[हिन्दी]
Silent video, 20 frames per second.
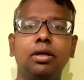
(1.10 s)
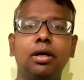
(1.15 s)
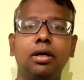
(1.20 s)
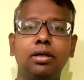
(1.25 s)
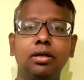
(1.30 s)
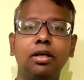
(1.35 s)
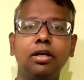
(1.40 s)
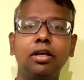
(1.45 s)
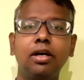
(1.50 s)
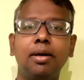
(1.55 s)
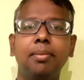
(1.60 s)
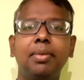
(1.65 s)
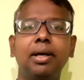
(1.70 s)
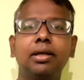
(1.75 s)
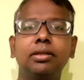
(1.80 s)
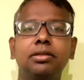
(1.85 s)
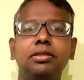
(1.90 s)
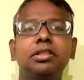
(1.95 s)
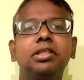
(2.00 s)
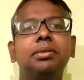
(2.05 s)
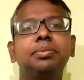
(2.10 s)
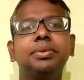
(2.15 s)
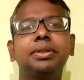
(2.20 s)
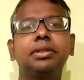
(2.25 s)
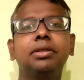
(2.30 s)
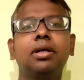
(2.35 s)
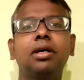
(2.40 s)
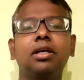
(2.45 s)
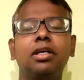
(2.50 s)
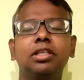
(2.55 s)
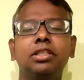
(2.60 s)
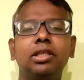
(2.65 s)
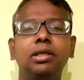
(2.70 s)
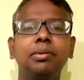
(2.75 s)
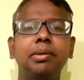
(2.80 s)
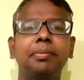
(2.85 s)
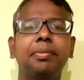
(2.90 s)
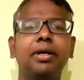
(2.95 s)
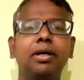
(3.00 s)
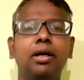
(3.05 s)
अगर आप एच का किसी
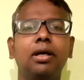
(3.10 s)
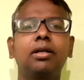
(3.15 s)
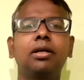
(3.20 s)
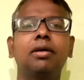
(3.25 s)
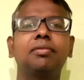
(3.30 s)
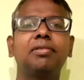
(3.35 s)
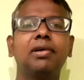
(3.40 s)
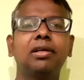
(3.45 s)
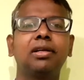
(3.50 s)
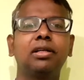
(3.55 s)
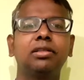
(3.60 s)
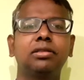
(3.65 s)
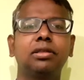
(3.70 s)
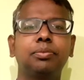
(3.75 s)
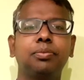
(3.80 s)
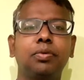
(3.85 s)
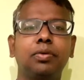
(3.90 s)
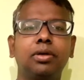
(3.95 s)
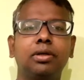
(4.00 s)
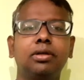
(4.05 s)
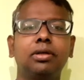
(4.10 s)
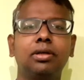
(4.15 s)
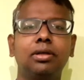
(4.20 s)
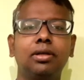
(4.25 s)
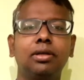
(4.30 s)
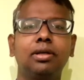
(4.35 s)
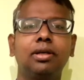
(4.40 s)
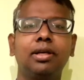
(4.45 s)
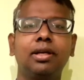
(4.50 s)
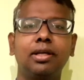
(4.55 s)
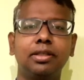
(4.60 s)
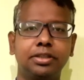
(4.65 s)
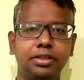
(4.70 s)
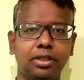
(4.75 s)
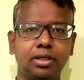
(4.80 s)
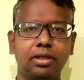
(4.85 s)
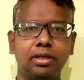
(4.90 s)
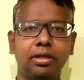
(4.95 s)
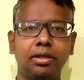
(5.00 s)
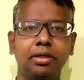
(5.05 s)
भी प्रकार का फाइनेंशियल प्रोडक्ट लेना
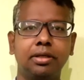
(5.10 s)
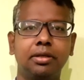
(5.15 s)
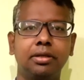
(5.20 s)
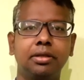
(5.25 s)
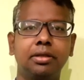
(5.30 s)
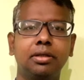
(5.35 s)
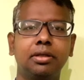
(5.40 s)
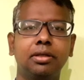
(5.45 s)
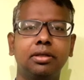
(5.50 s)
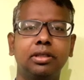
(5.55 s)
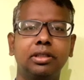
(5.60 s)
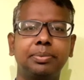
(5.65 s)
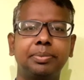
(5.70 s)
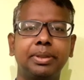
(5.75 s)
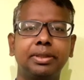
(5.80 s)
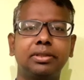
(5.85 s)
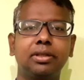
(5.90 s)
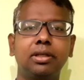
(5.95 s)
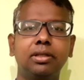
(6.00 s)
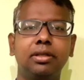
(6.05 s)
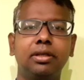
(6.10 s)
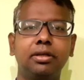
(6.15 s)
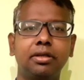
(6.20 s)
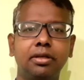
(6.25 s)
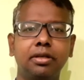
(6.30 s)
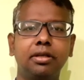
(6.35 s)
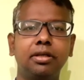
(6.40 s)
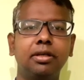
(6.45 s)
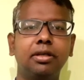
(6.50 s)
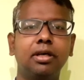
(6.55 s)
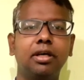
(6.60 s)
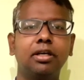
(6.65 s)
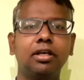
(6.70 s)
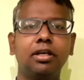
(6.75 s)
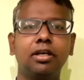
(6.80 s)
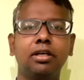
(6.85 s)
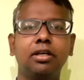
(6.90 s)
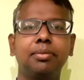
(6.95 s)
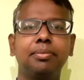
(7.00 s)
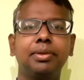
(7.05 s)
चाह रहे हैं स्पेशली द क्रेडिट कार्ड
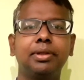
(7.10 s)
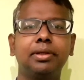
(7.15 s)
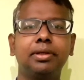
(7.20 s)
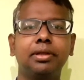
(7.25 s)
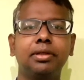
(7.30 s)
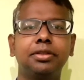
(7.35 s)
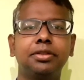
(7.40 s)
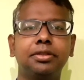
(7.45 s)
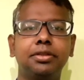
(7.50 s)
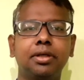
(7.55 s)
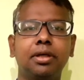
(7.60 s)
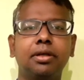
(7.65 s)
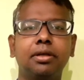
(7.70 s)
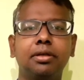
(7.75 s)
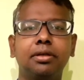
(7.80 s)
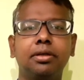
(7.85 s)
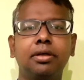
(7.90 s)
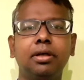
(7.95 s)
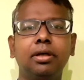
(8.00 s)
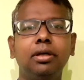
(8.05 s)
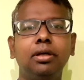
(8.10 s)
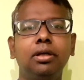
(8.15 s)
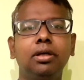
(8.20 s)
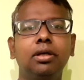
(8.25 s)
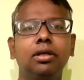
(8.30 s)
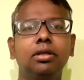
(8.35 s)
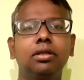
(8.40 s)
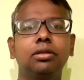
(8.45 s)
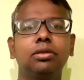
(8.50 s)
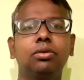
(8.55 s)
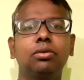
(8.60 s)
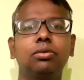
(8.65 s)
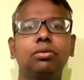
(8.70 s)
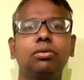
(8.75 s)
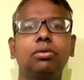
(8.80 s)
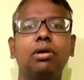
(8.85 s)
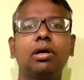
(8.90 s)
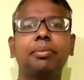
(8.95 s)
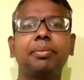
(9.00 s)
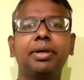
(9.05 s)
अगर आप लेना चाह रहे हैं तो
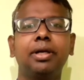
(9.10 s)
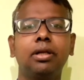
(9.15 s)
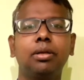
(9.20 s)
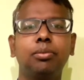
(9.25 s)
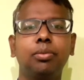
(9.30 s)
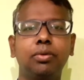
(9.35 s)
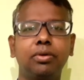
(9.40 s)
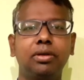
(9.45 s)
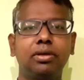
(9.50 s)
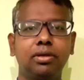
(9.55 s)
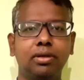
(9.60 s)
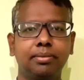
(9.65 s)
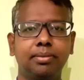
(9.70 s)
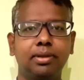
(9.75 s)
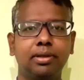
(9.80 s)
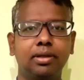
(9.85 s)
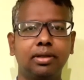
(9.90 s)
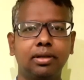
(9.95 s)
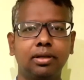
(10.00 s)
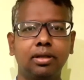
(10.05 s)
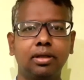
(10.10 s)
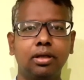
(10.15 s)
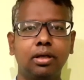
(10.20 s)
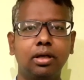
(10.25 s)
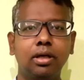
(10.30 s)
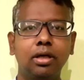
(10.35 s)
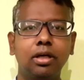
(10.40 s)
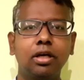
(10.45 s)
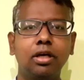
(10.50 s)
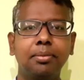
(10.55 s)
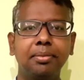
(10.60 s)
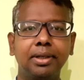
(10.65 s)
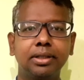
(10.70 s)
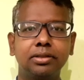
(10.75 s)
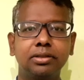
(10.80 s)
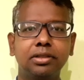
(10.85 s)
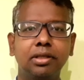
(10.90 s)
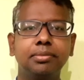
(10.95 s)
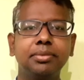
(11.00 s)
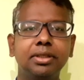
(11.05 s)
आपके लिए बुरी खबर है अगर आप
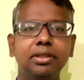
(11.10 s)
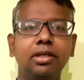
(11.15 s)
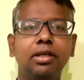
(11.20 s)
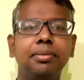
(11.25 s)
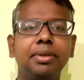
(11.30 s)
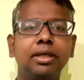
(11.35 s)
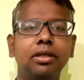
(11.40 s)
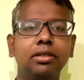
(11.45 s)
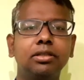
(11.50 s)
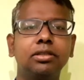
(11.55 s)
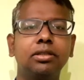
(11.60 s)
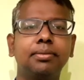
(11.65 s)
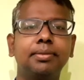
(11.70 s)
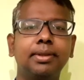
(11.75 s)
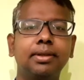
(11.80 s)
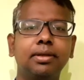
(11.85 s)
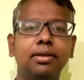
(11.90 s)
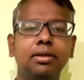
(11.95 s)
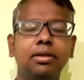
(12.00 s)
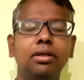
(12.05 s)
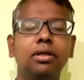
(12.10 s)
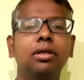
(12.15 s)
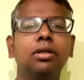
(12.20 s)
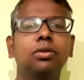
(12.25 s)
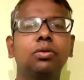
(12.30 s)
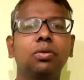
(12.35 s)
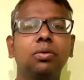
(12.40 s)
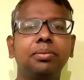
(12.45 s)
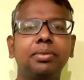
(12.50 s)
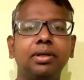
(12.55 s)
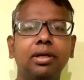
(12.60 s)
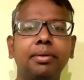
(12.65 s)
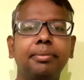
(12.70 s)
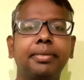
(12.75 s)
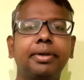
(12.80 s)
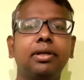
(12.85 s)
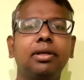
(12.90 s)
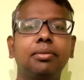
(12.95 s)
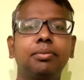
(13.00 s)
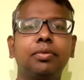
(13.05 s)
एच के भी कस्टमर हैं तो भी
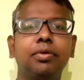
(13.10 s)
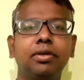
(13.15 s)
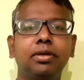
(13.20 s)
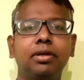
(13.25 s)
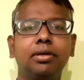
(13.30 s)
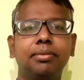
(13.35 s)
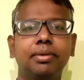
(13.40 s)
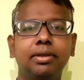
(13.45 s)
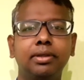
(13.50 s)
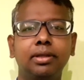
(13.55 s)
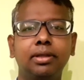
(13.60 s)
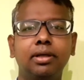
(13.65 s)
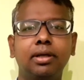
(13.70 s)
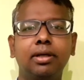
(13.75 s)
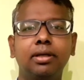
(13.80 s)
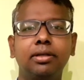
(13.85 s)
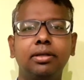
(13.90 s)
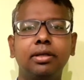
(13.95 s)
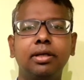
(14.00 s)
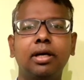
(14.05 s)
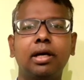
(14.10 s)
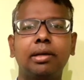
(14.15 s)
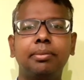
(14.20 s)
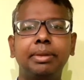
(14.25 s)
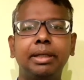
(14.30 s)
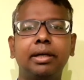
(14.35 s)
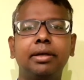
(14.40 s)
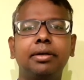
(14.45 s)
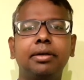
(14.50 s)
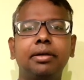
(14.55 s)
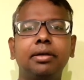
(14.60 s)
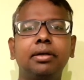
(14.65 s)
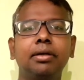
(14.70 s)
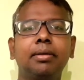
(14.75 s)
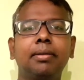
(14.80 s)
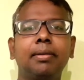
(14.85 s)
आपके लिए बुरी खबर ये है कि आर ने